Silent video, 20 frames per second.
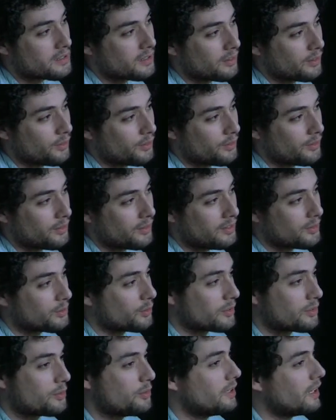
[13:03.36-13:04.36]
euh, elles sont
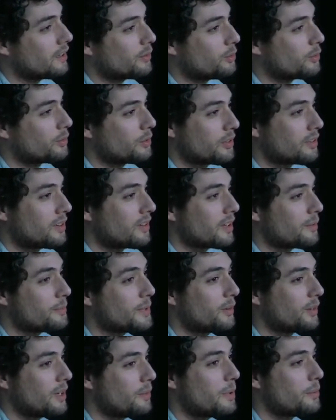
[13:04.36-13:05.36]
exclues de la culture, c'est très bien,
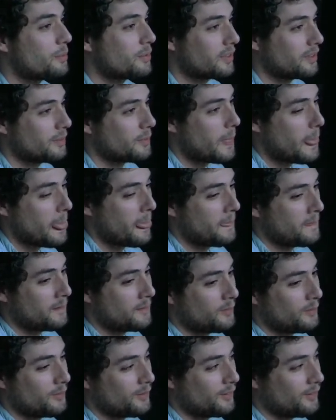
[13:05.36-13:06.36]
on n'a pas besoin
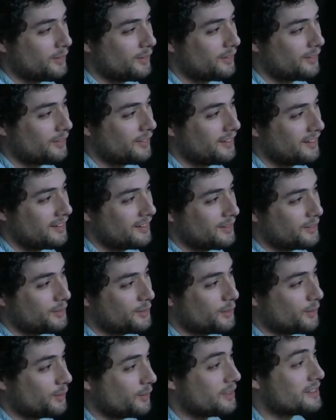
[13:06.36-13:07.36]
euh,
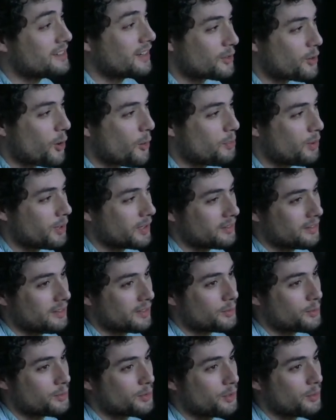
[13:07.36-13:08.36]
de les incorporer dans la
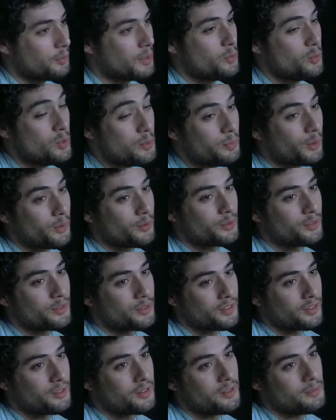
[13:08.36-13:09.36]
culture, mais lui
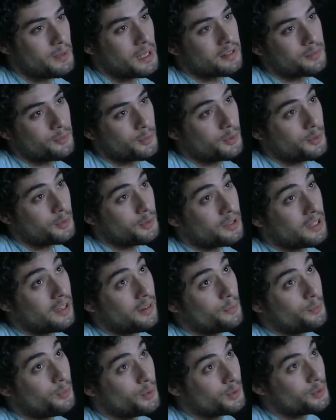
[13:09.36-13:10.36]
pense, Gilbert Simondon, qu'on a
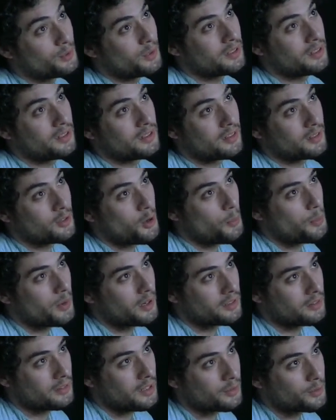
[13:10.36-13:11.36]
besoin de les
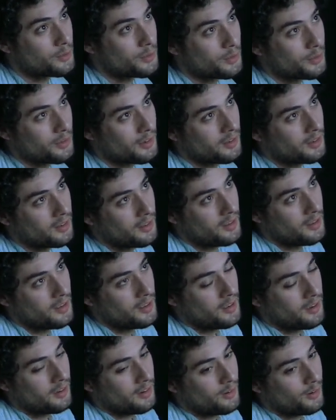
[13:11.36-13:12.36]
incorporer dans la culture,
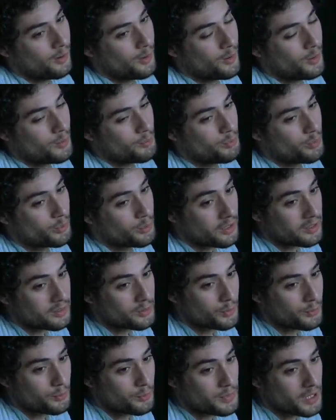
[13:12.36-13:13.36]
euh, pour une
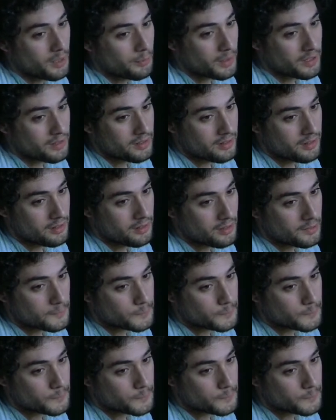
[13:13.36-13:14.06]
raison bien précise,